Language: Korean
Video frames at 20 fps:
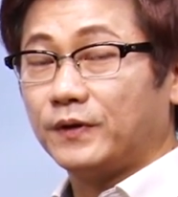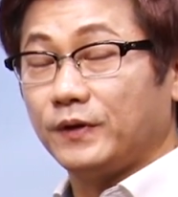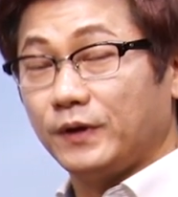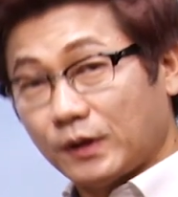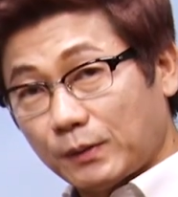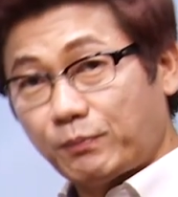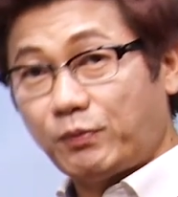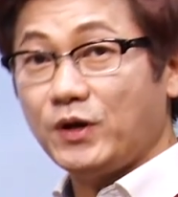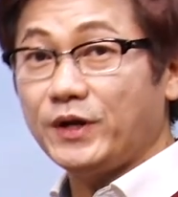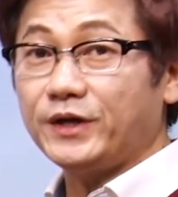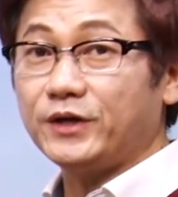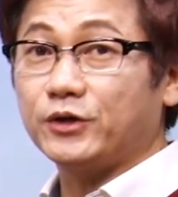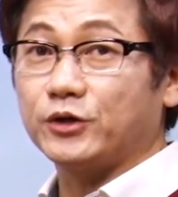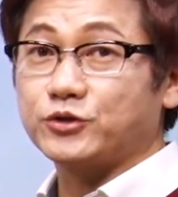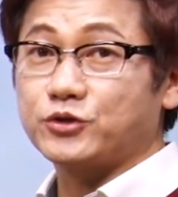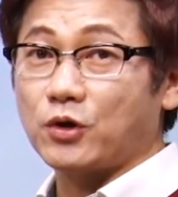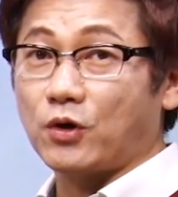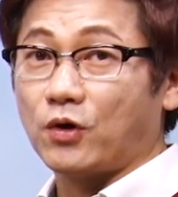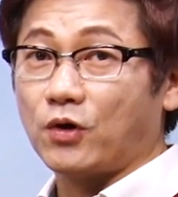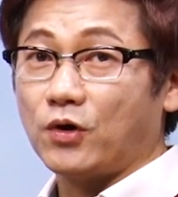이렇게 풀리는
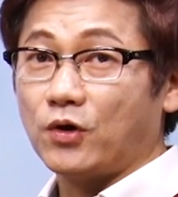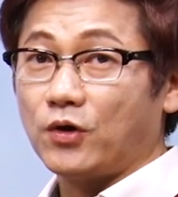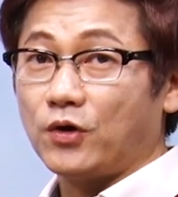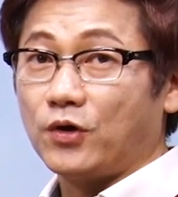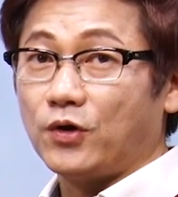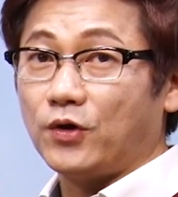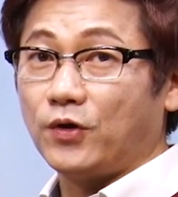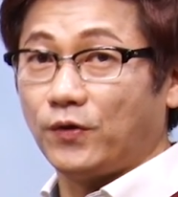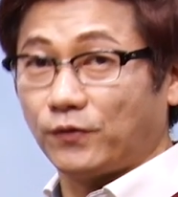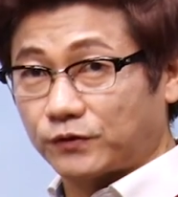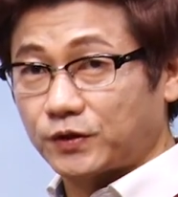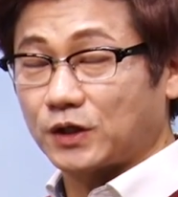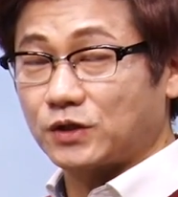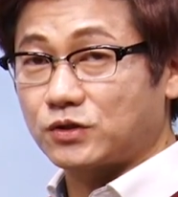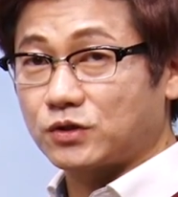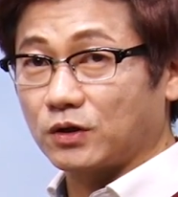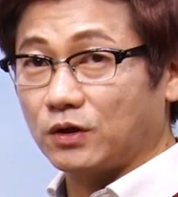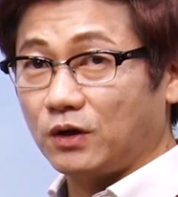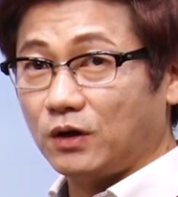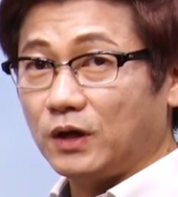거죠.
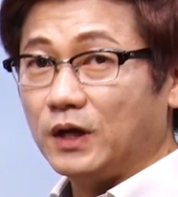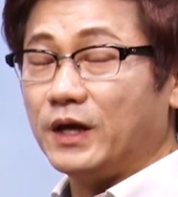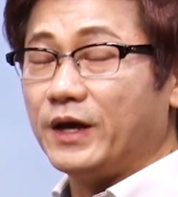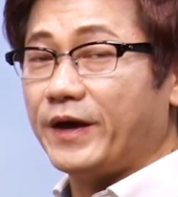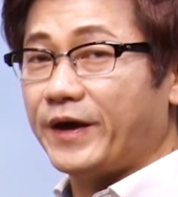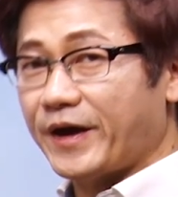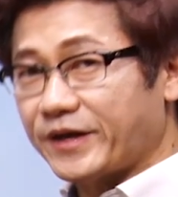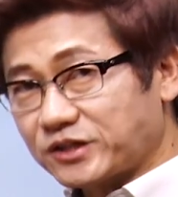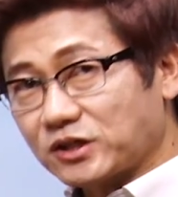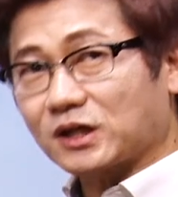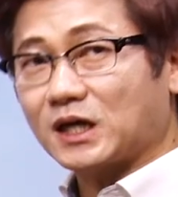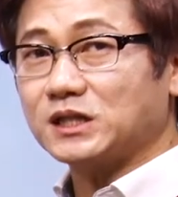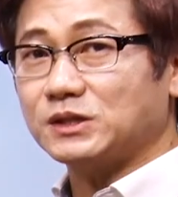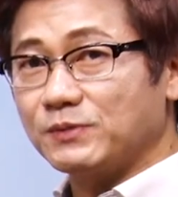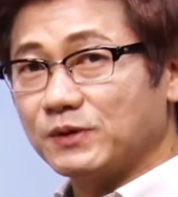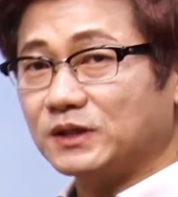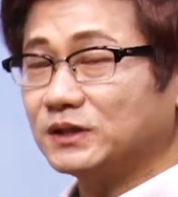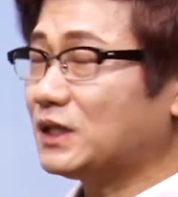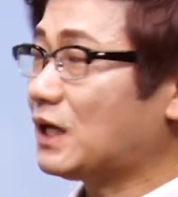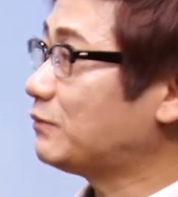됐죠?
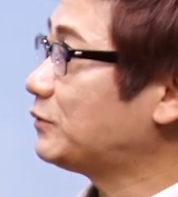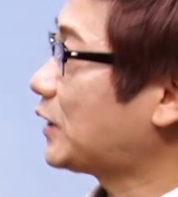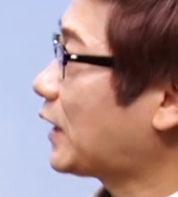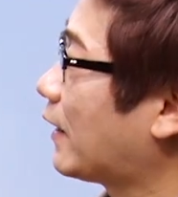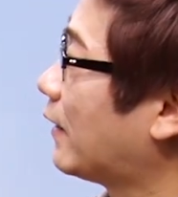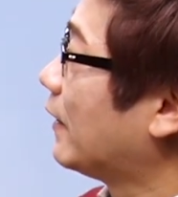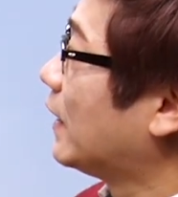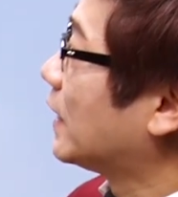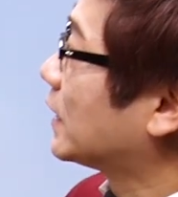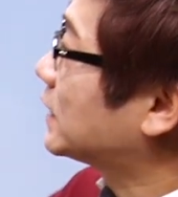해석하시면 끝납니다.